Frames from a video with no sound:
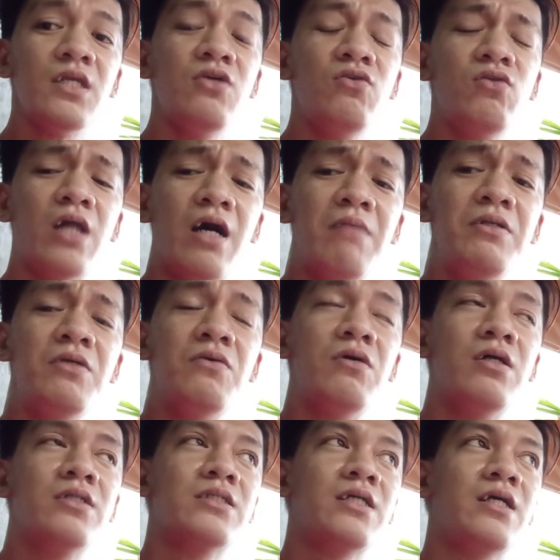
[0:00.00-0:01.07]
Yung labi ko
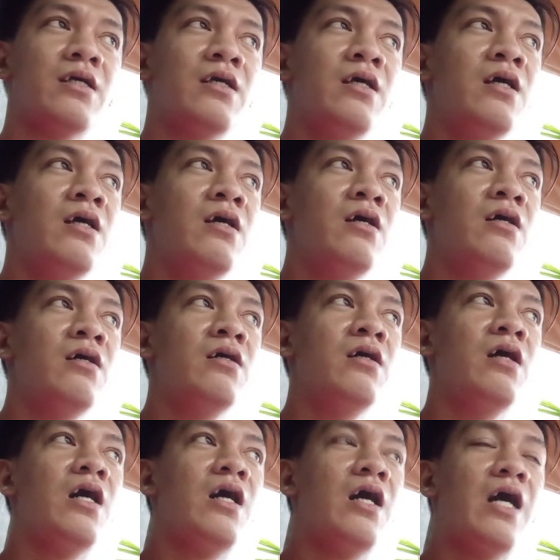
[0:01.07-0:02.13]
kasi,
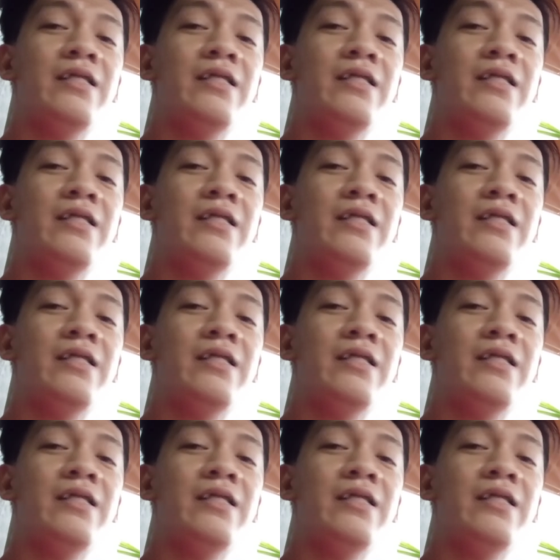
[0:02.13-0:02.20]
Uh,